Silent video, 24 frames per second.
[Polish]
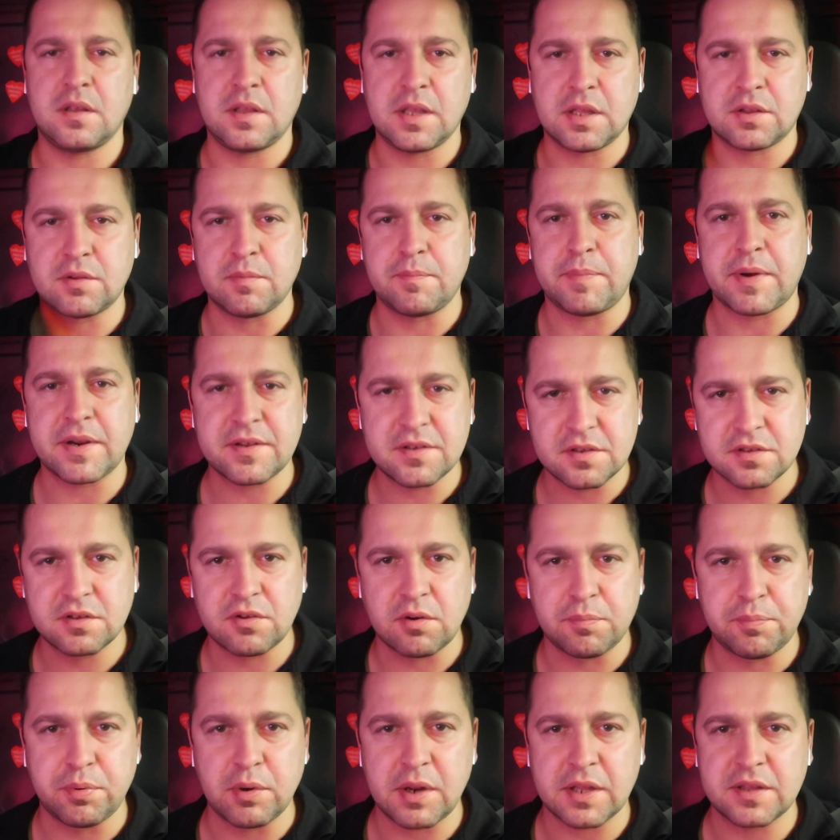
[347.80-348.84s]
ja to bardzo
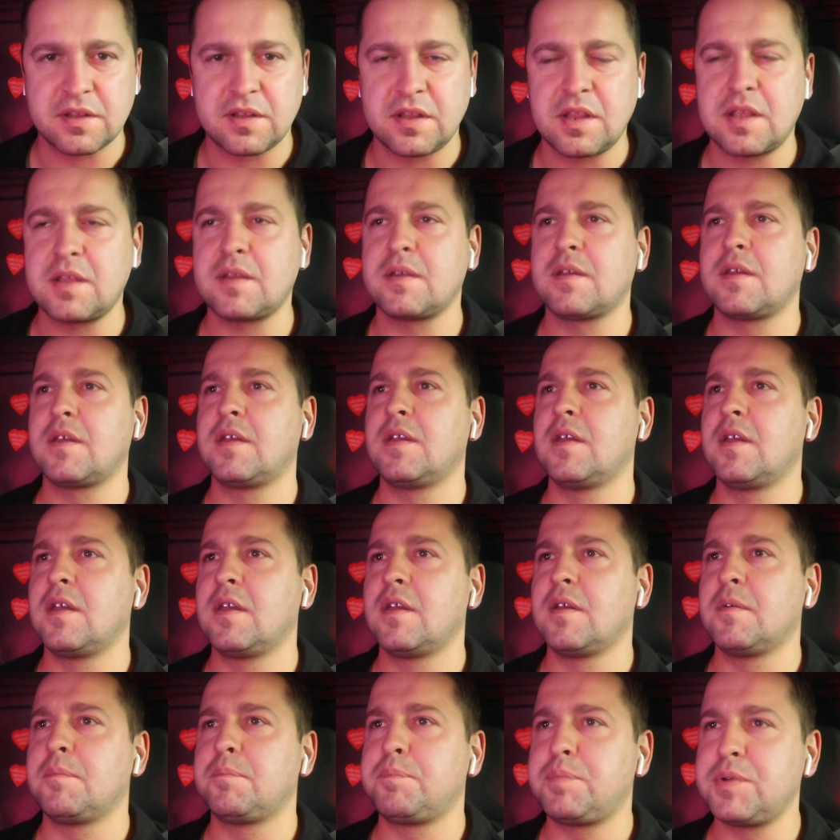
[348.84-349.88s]
skrupulatnie
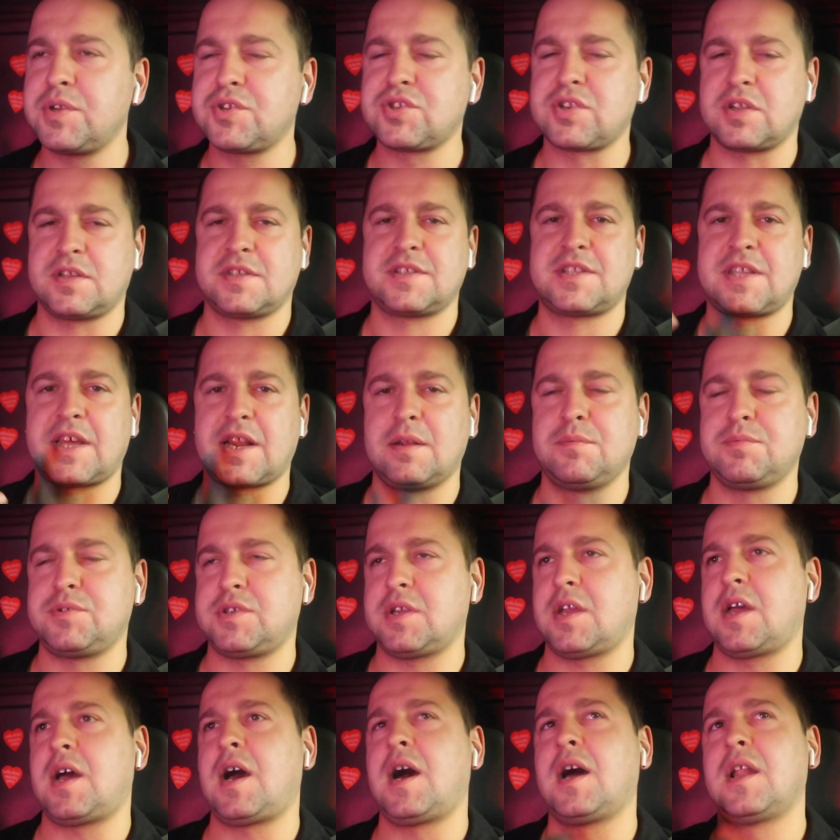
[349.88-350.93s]
piszę, staram
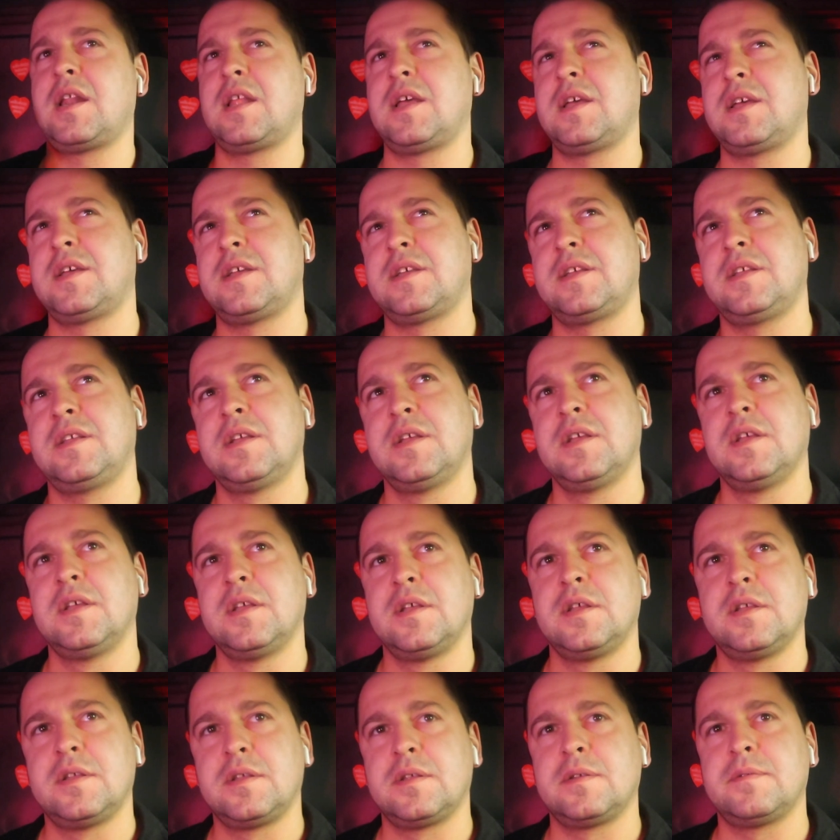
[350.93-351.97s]
się, ale
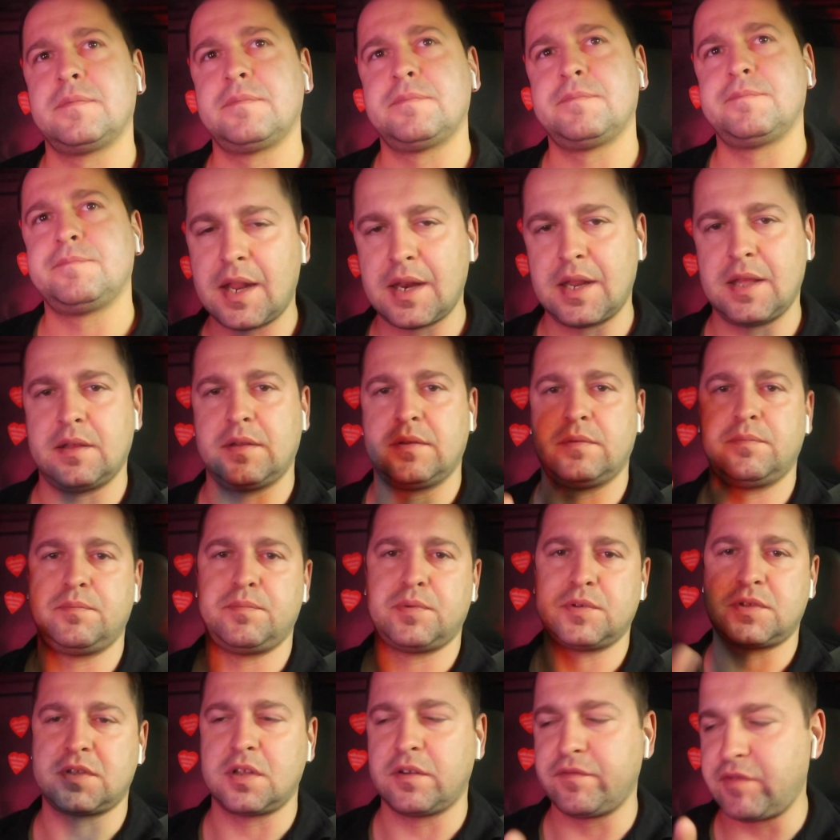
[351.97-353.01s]
ale
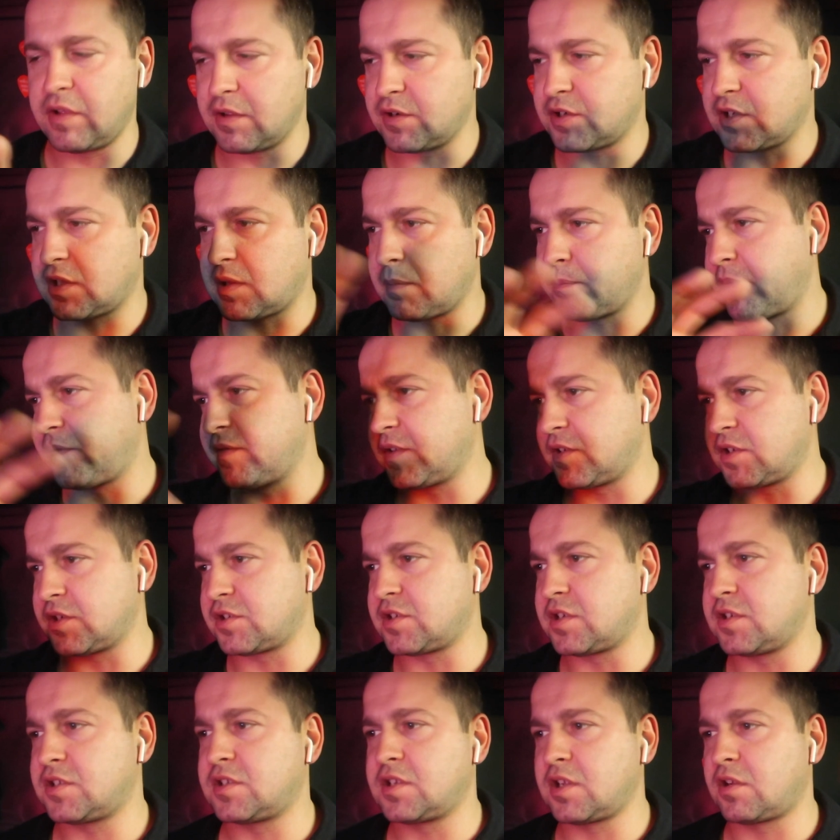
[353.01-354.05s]
postanowiłem, że tam pewne
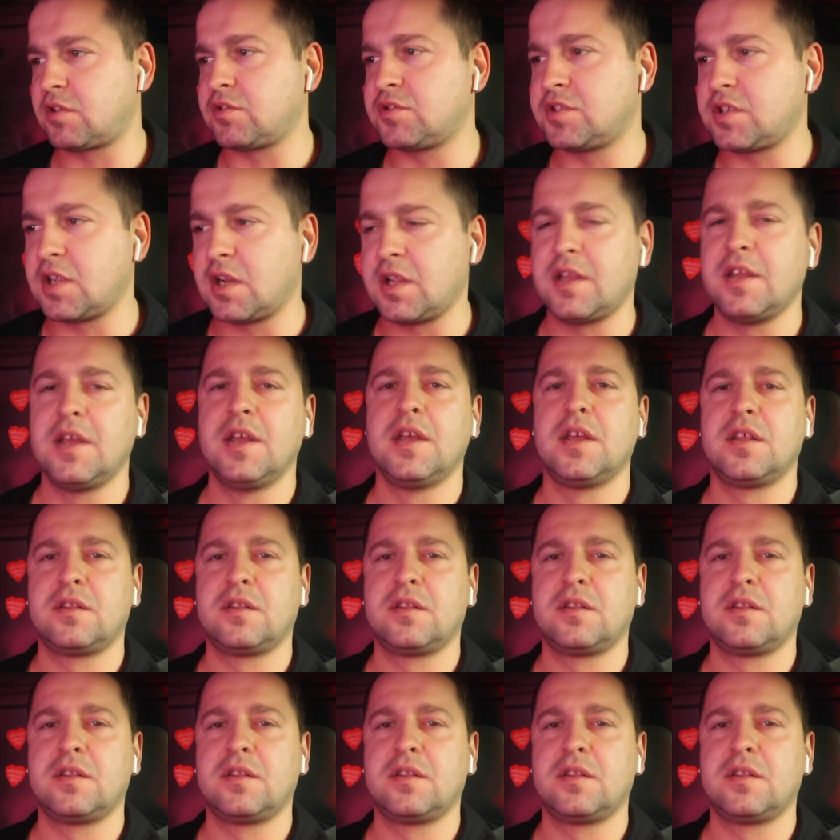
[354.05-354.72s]
rzeczy jeszcze rozdzielę.